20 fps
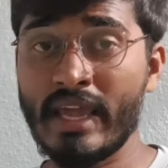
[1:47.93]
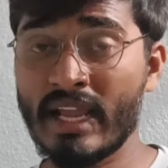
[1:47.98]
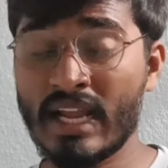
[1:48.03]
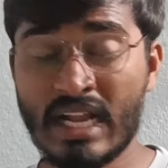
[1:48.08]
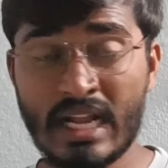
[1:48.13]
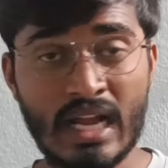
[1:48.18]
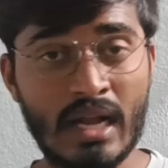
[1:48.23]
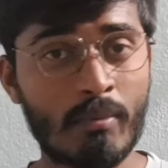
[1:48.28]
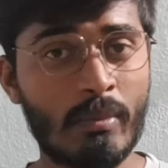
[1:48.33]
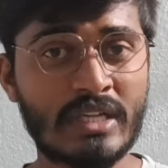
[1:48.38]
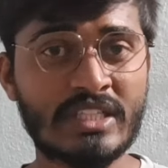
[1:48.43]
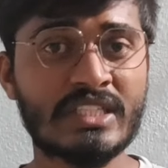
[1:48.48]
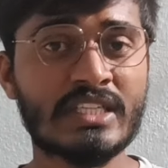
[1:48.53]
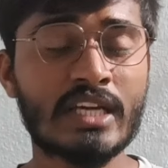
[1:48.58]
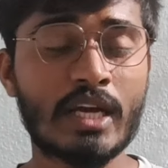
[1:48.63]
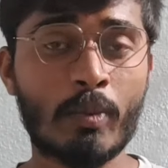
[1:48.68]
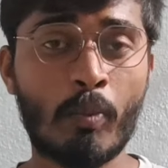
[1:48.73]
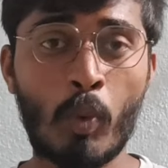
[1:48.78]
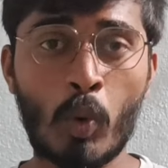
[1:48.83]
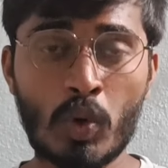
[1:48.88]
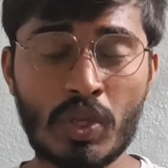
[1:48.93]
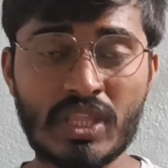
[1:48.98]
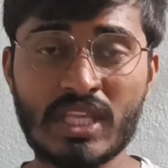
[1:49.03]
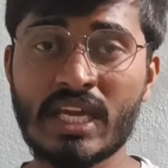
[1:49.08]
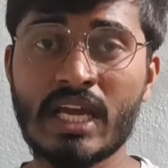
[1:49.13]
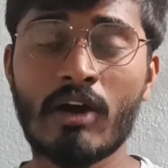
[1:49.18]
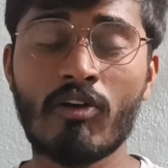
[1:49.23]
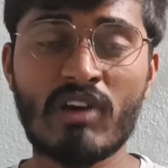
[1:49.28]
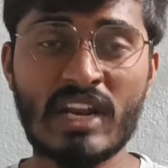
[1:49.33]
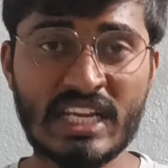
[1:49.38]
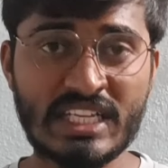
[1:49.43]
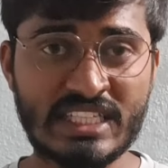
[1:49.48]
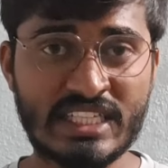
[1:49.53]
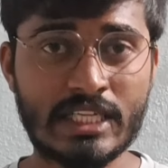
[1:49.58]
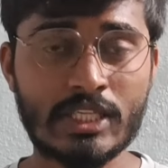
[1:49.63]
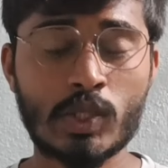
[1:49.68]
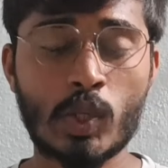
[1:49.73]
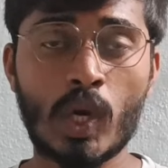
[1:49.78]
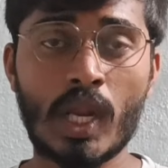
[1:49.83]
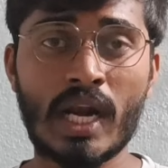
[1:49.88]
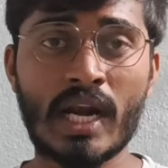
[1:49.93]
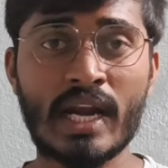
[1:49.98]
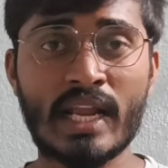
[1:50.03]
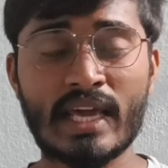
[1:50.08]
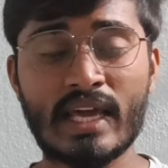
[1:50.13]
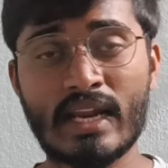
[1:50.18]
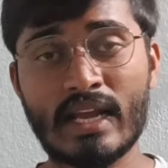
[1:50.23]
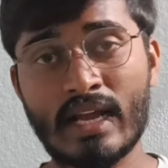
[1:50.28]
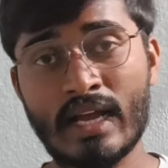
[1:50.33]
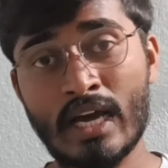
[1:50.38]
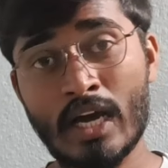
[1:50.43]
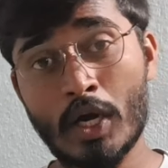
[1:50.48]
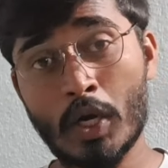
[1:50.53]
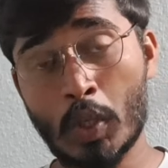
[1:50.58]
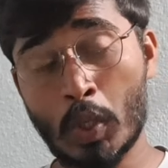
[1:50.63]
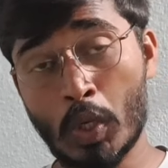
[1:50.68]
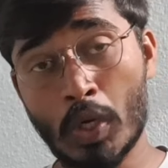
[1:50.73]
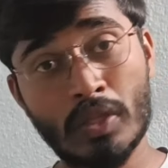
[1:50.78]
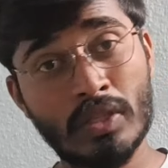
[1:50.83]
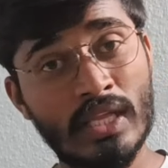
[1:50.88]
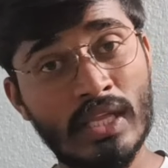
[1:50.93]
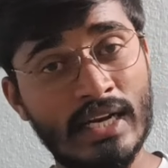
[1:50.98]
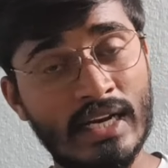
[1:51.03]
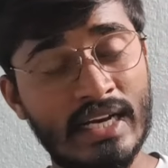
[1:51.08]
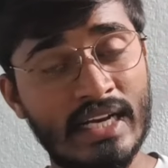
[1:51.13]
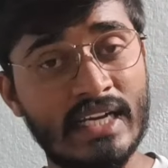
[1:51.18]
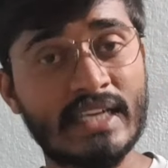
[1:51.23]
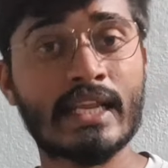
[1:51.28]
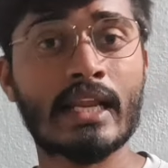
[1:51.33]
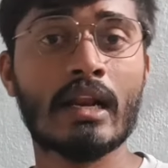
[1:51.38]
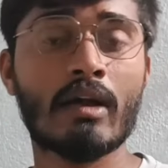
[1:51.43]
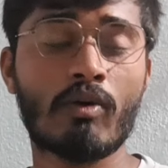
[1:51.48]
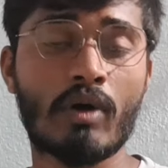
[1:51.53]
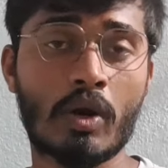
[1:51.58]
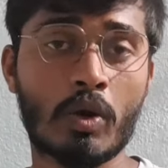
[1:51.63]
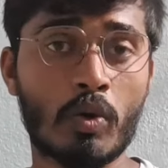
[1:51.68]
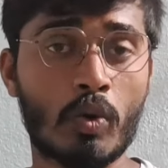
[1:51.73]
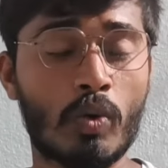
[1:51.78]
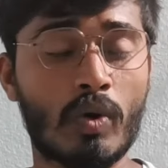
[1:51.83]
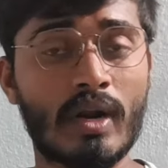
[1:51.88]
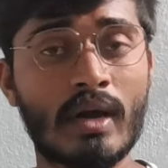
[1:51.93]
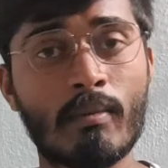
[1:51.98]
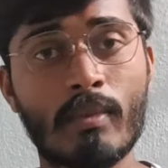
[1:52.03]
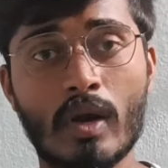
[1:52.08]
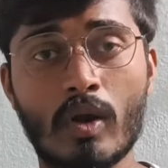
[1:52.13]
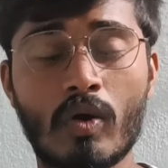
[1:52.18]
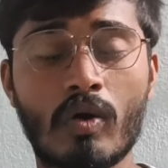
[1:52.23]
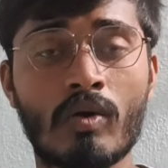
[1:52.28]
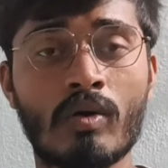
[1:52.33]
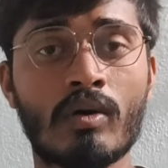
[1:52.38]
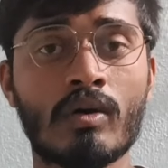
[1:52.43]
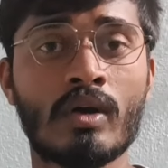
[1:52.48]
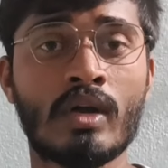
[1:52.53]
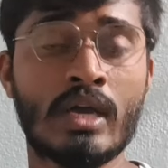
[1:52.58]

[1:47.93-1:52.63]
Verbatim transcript: ఇంకా మంచిగా పూర్తి కవరేజ్ చేసుకోవాలంటే కనుక రెండు వందల లీటర్ల వరకు కూడా మనం